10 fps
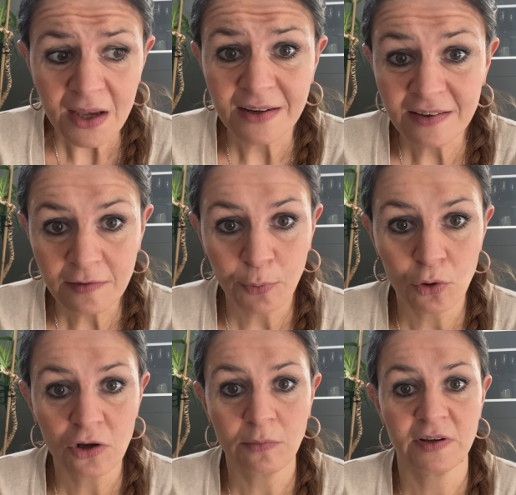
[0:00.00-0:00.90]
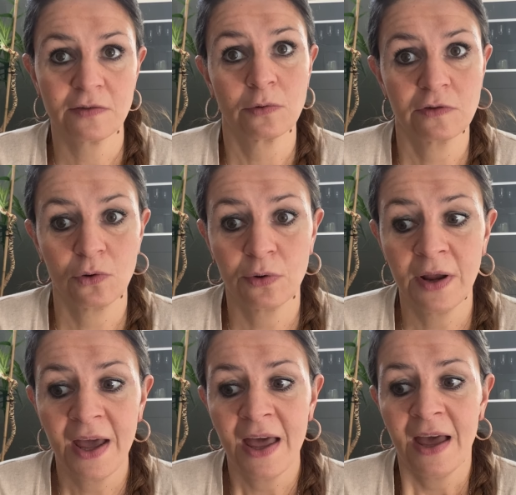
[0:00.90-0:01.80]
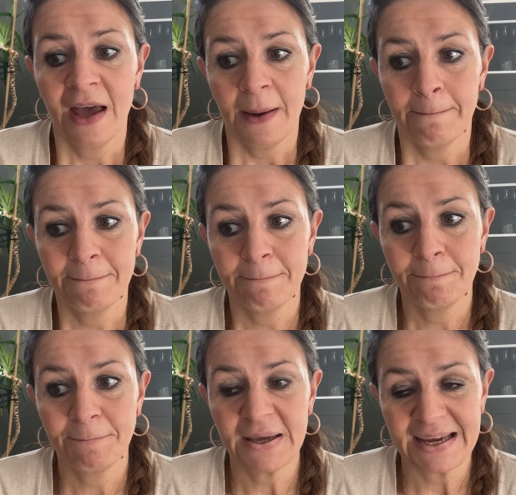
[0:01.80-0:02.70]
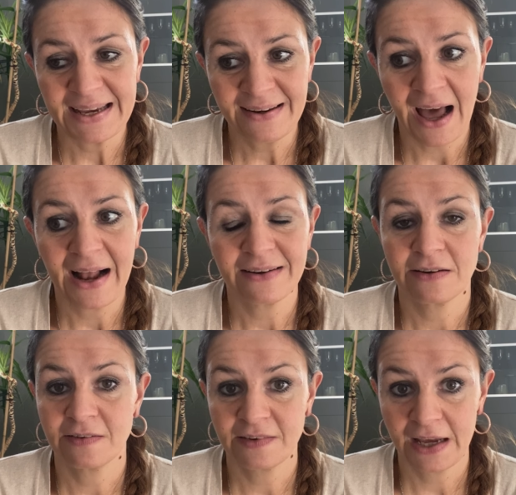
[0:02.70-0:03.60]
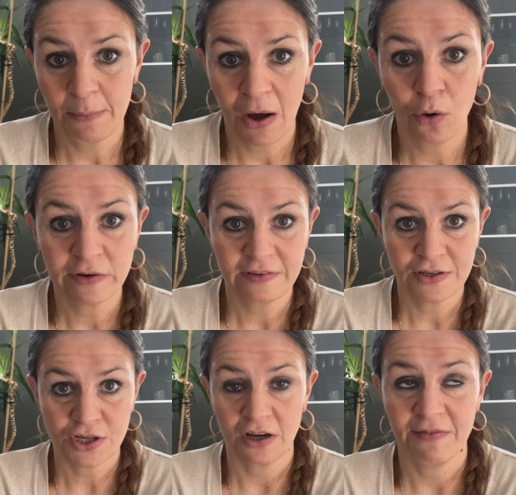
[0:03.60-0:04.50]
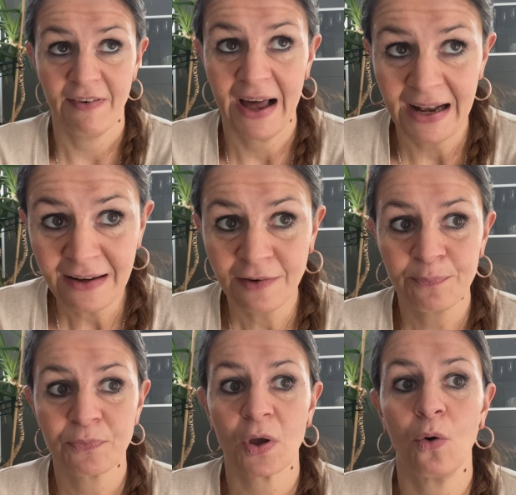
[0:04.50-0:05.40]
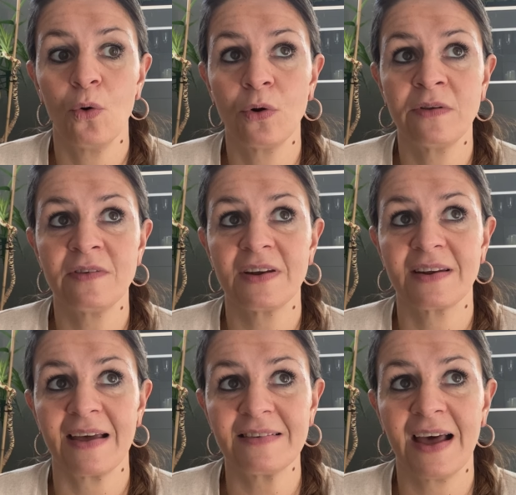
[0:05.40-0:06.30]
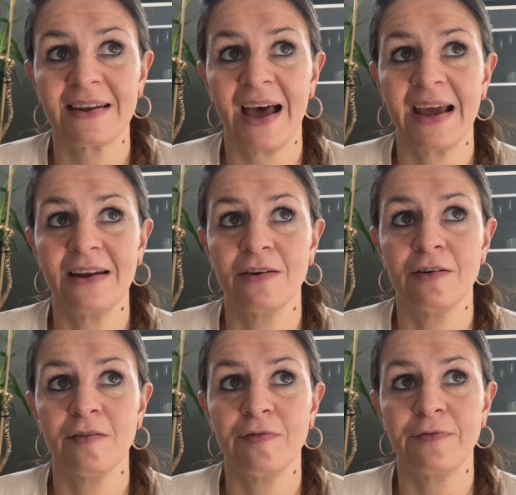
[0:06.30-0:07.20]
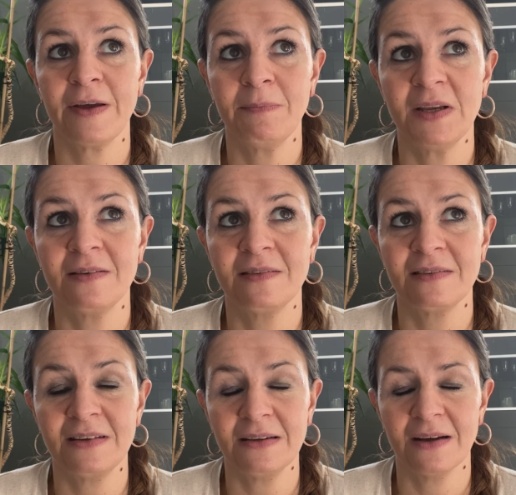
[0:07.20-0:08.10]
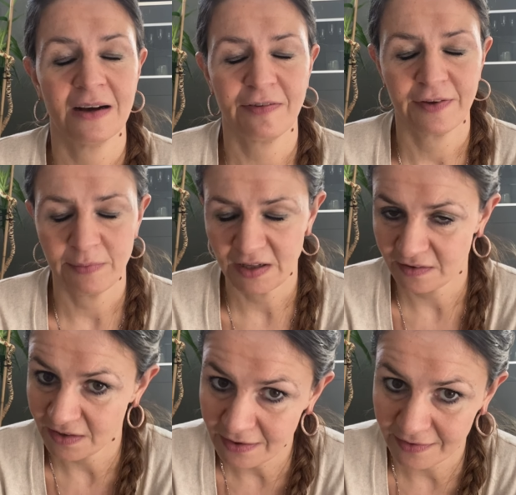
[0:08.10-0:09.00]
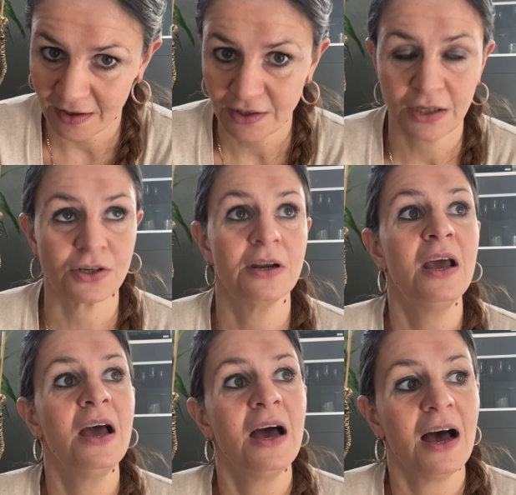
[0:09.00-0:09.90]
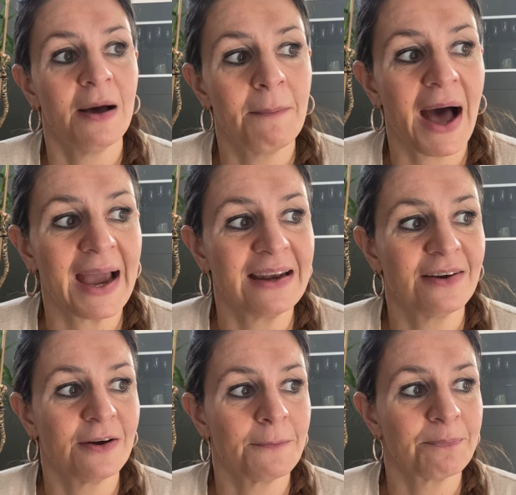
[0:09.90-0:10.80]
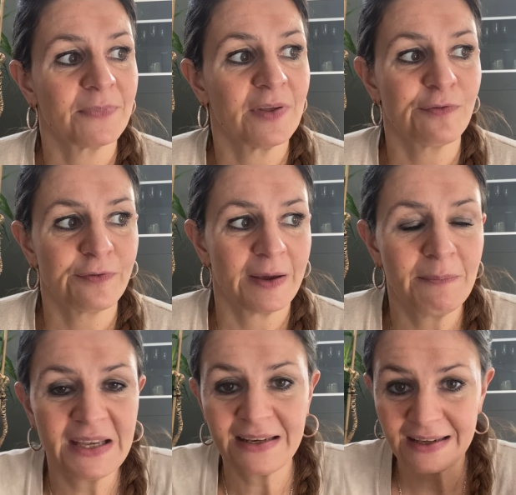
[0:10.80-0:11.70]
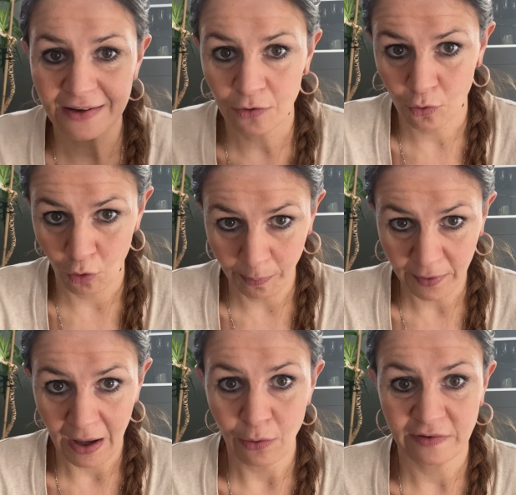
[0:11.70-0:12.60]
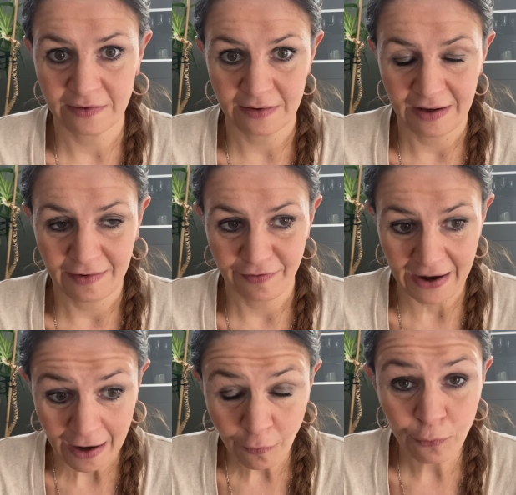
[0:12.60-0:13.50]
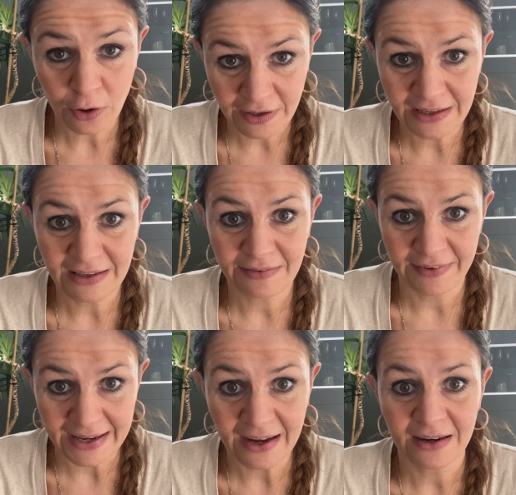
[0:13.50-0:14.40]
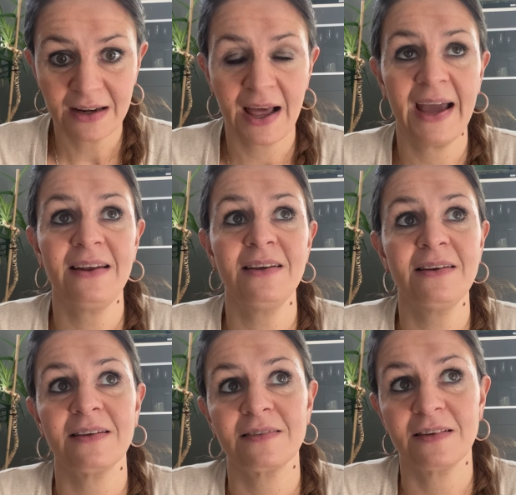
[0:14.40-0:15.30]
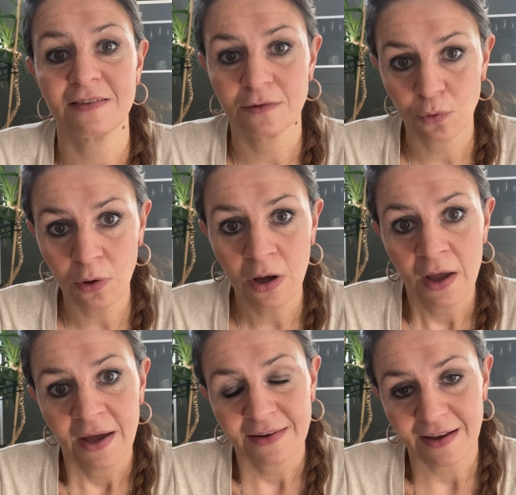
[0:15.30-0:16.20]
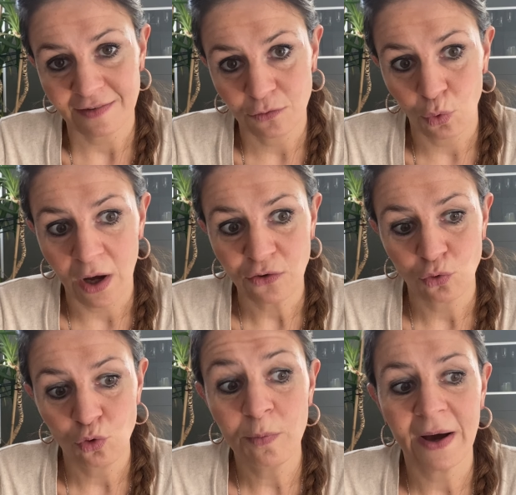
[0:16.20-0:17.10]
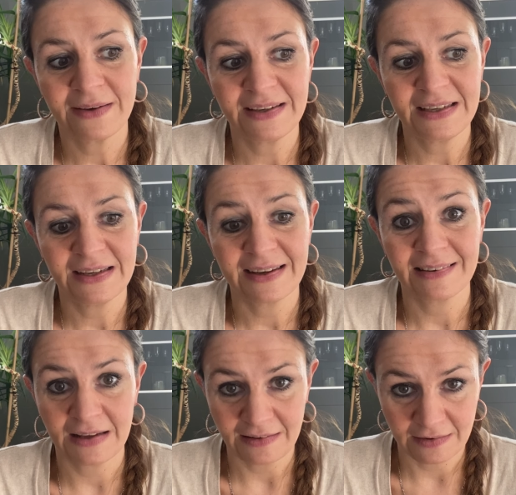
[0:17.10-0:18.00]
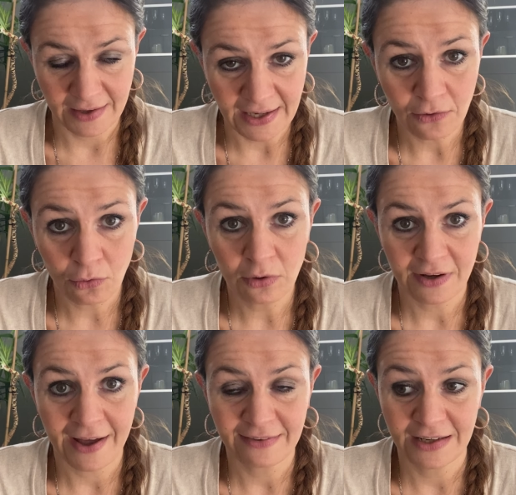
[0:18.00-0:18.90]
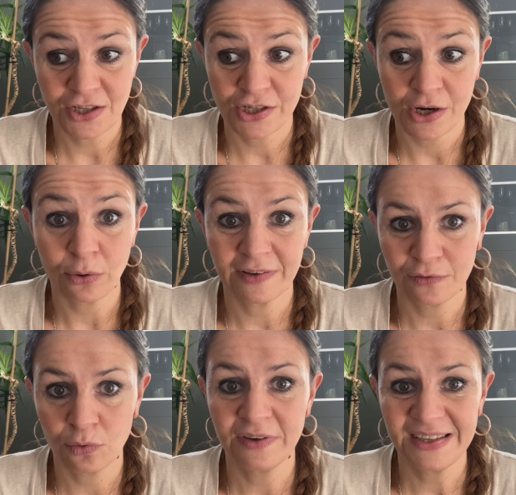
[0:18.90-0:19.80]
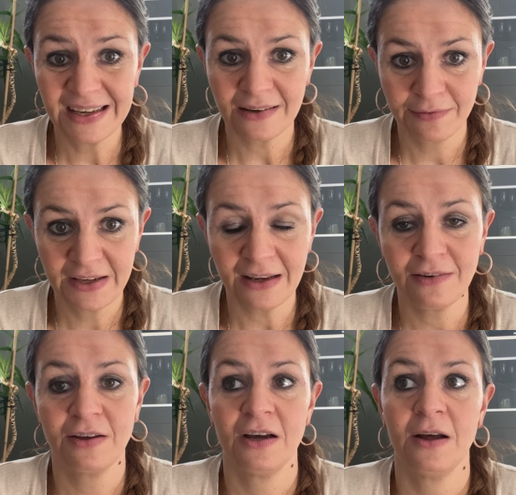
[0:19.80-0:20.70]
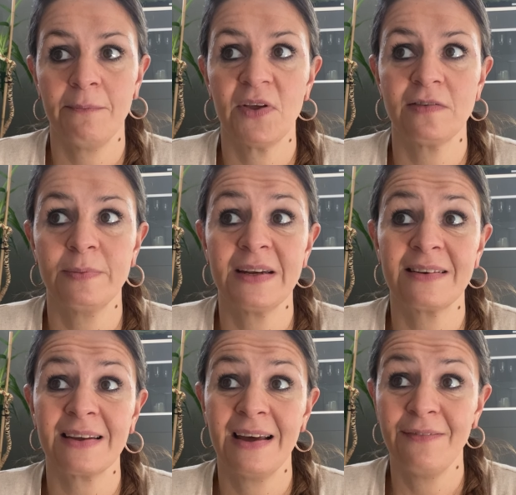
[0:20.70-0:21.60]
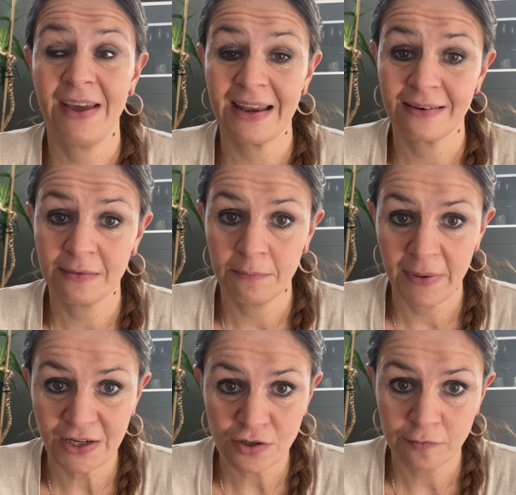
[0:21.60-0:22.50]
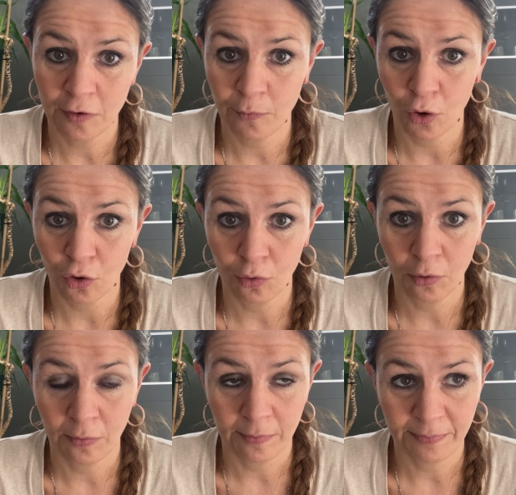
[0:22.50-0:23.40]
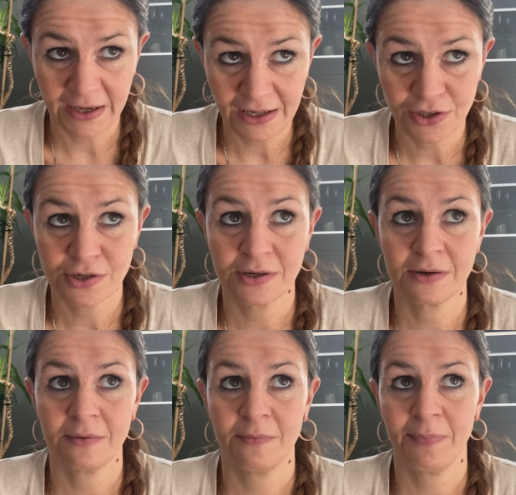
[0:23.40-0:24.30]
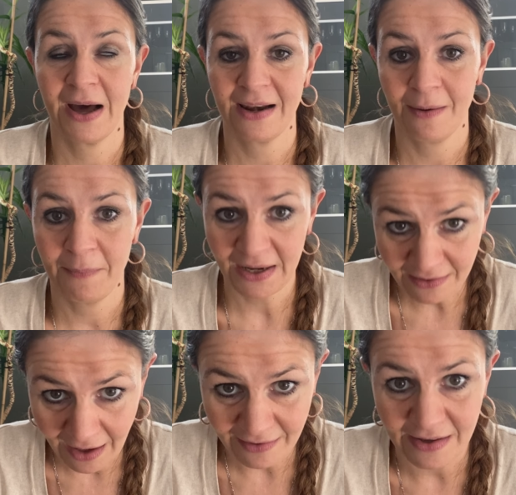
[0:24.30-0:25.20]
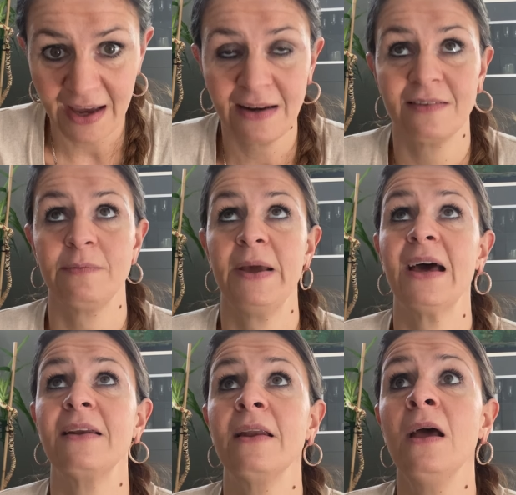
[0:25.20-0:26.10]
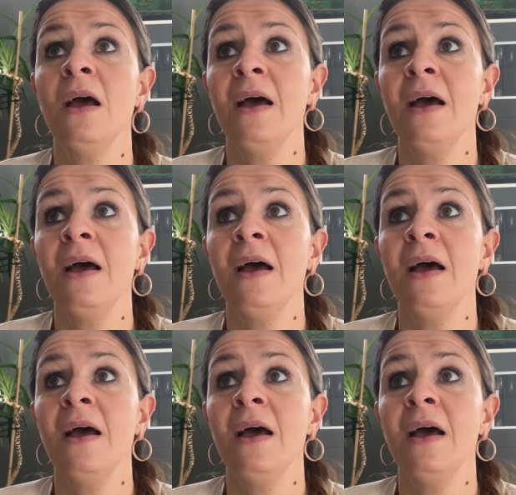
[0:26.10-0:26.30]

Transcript: Diese Podiumdiskussion beinhaltet das Thema häusliche Gewalt und das hat eine Femizide Femizide, ach, Femizide sage ich ja schon, ähm, eine feminine Gruppe aus Frankfurt in die Wege geleitet. Es ist so, dass dort über die Gesetzesänderungen tatsächlich auch diskutiert wird. Ähm, es wird, werden Menschen vom Europäischen Parlament da sein, es werden